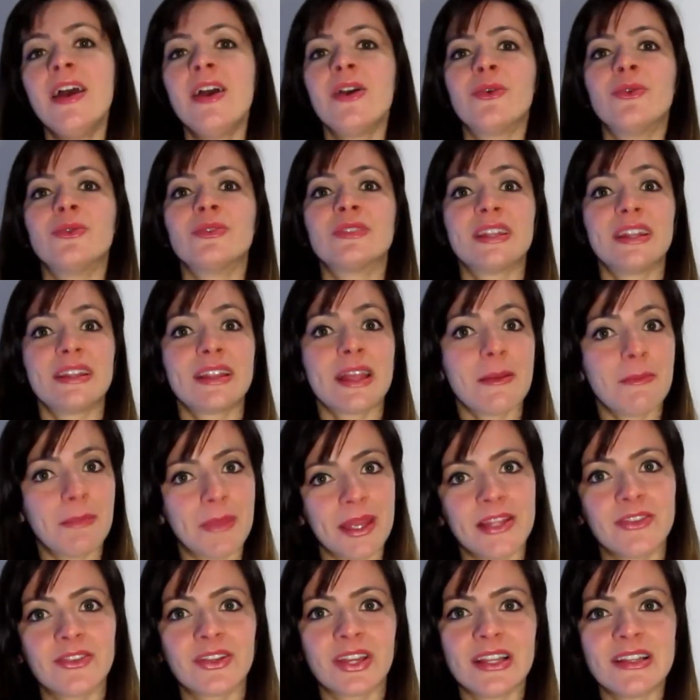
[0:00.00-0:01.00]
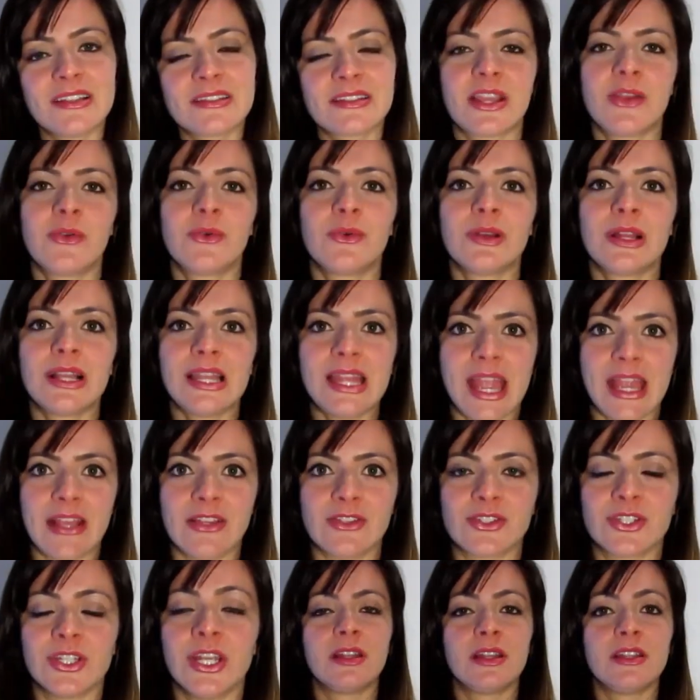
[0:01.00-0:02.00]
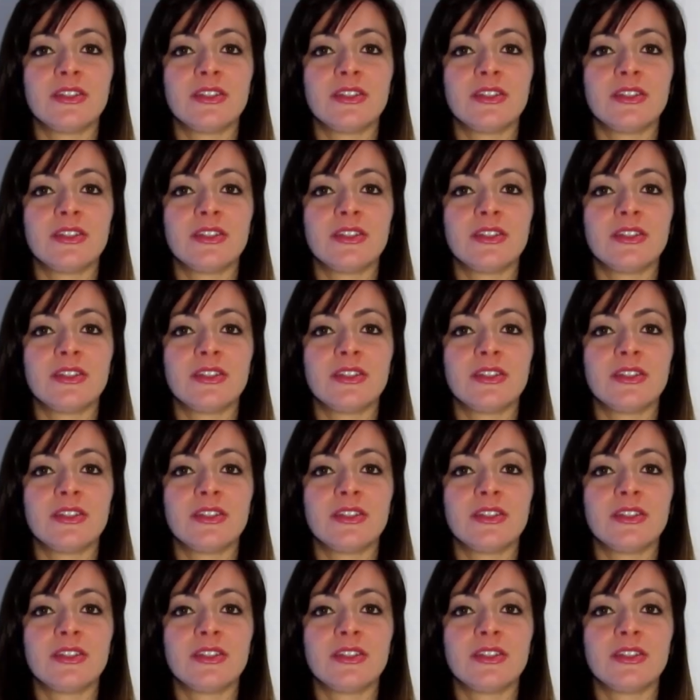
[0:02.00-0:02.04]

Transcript: com o tratamento que eles têm com o cliente.